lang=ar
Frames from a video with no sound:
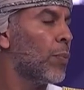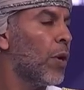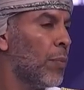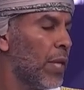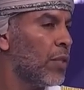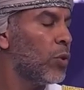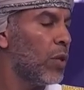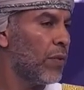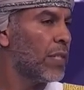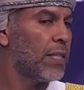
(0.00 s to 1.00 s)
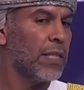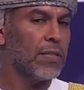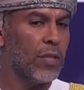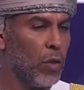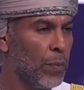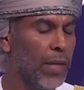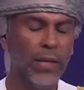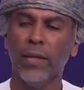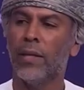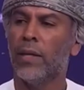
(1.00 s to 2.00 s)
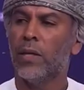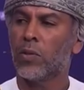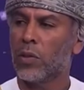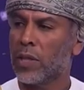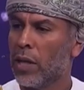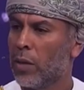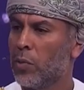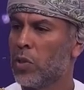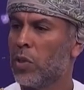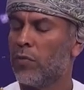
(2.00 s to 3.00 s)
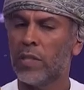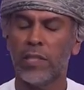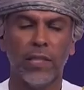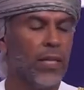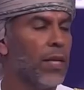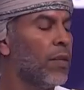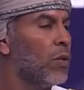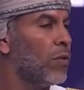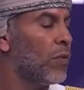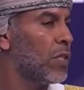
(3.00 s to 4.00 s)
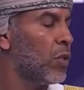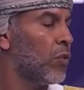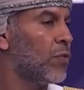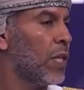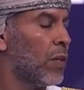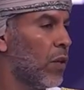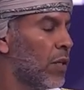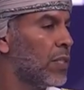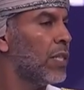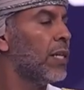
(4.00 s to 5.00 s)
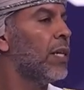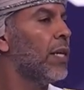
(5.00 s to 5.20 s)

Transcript: لوضع هذه السياسات لدينا اثنتان من الجامعات الب... آه، المتقدمة في